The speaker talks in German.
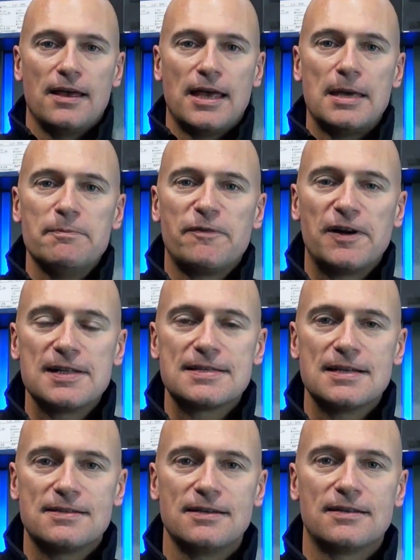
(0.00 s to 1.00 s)
Ebenfalls
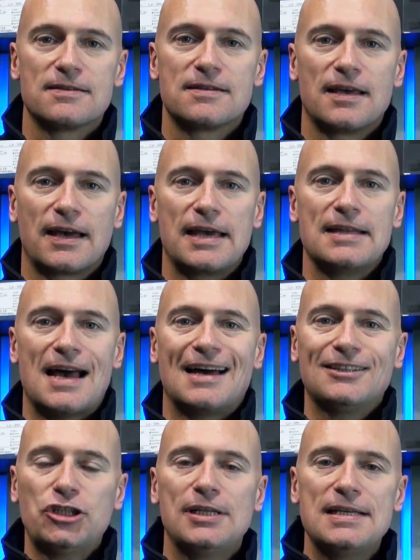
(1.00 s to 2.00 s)
lässt sich das Gerät
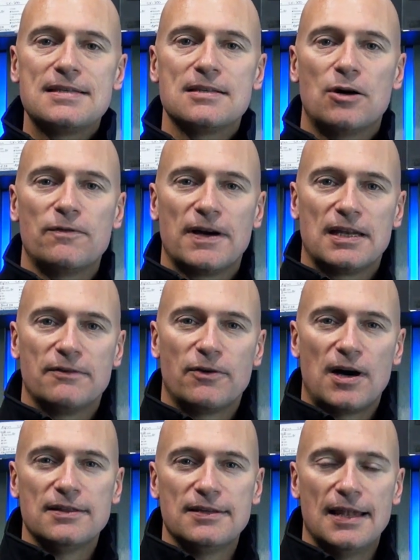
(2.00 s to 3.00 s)
anschließen auf eine
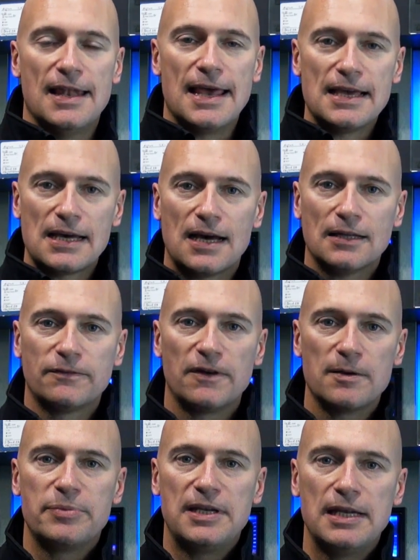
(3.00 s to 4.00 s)
vorhandene
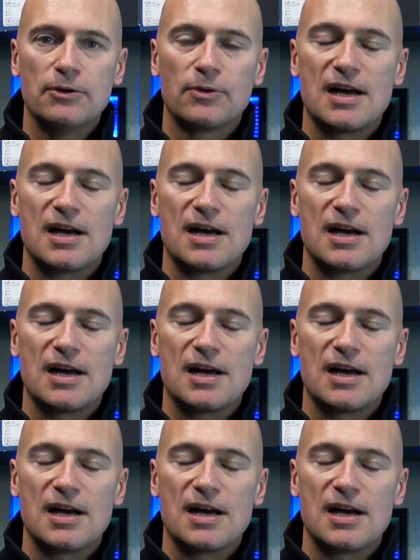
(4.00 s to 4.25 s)
Lenkradfernbedienung,